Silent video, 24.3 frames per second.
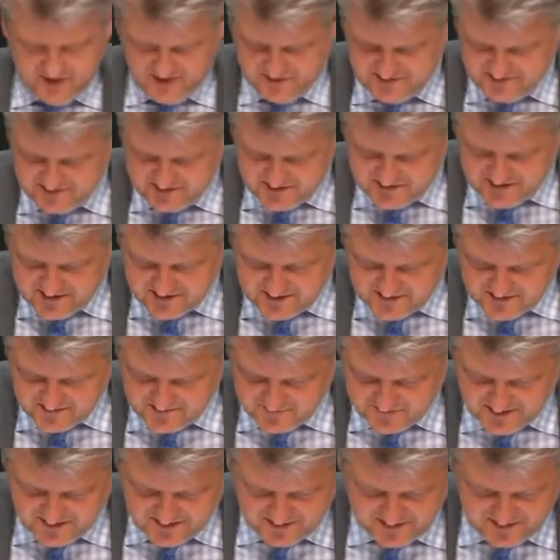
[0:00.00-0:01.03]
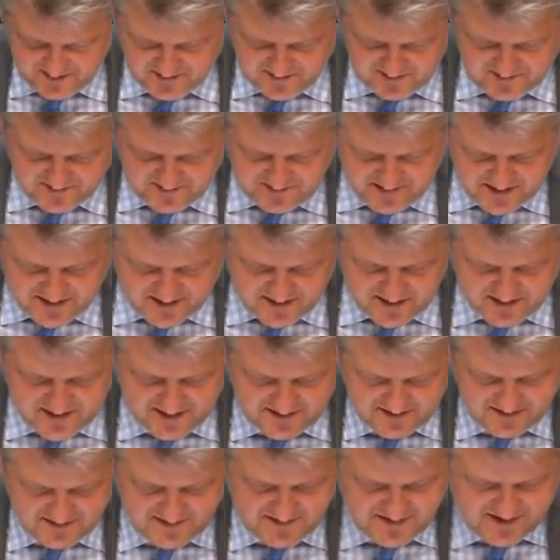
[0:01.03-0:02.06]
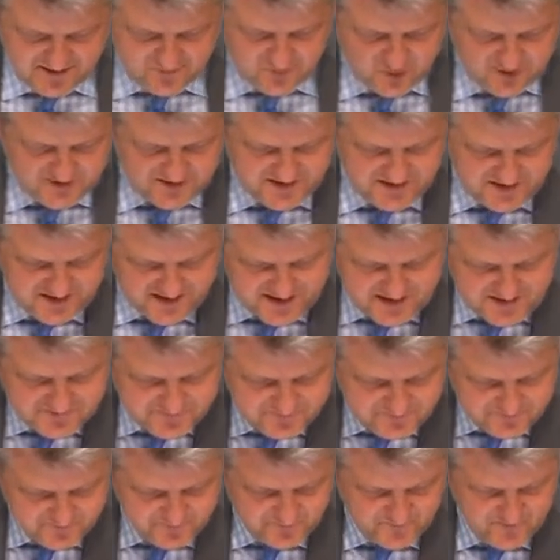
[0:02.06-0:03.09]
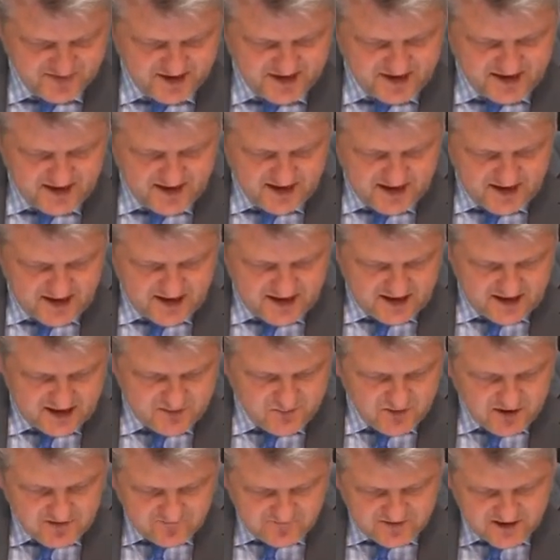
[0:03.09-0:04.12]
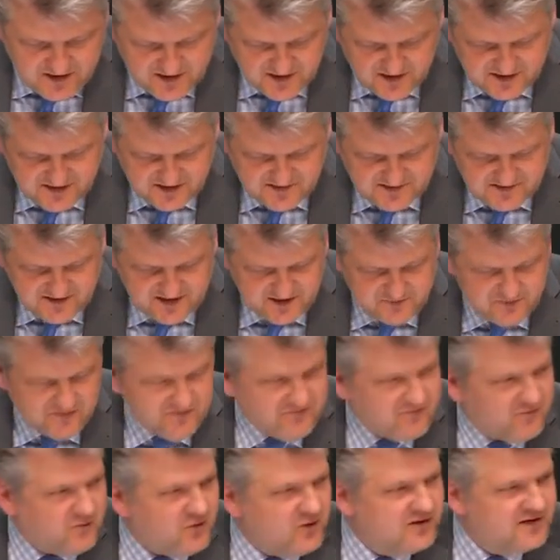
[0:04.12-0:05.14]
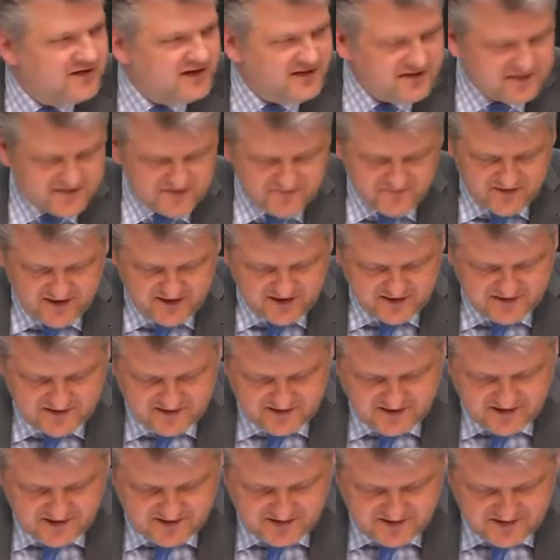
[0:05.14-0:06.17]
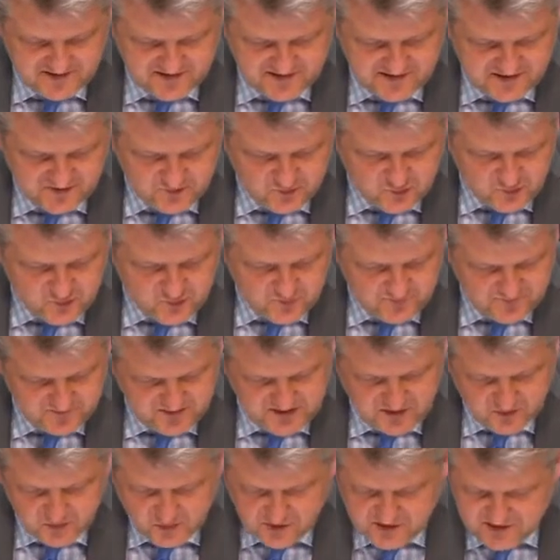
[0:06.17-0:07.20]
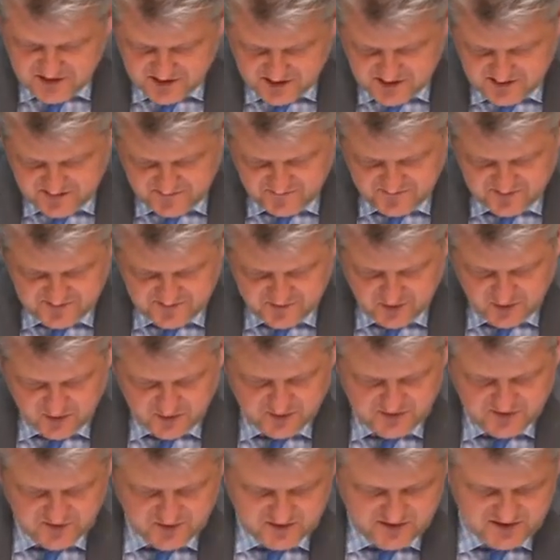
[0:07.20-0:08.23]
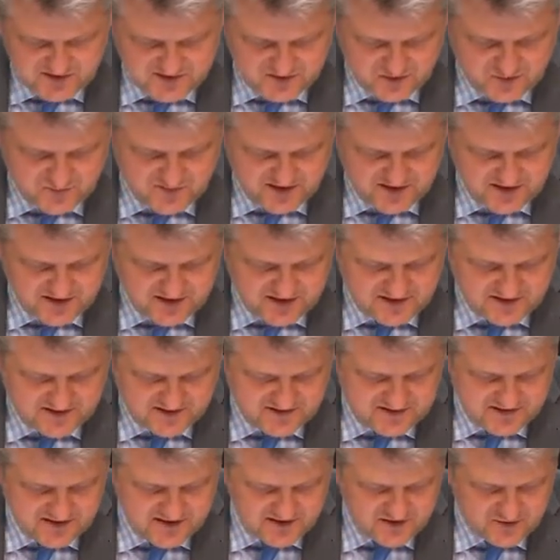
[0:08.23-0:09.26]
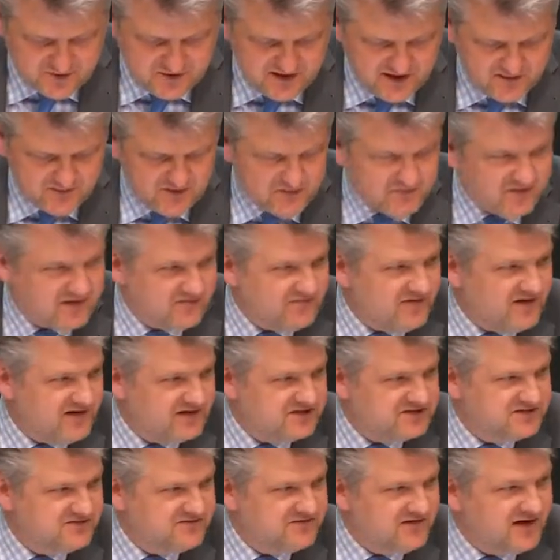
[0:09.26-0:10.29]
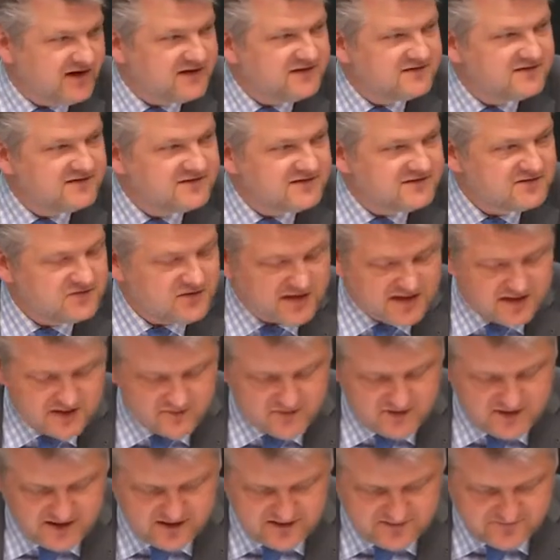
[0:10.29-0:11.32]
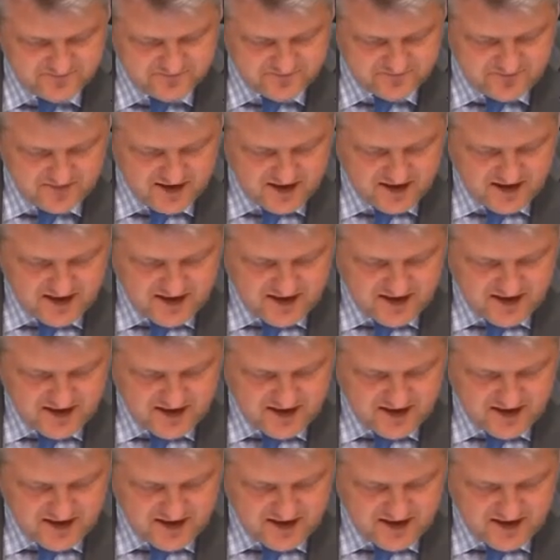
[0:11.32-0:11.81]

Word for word: Präsident, meine sehr geehrten Damen und Herren! Immer wieder dieselbe Vorgehensweise der CDU, die Unterrichtsversorgung zu instrumentalisieren und dabei mit falschen Fakten zu arbeiten.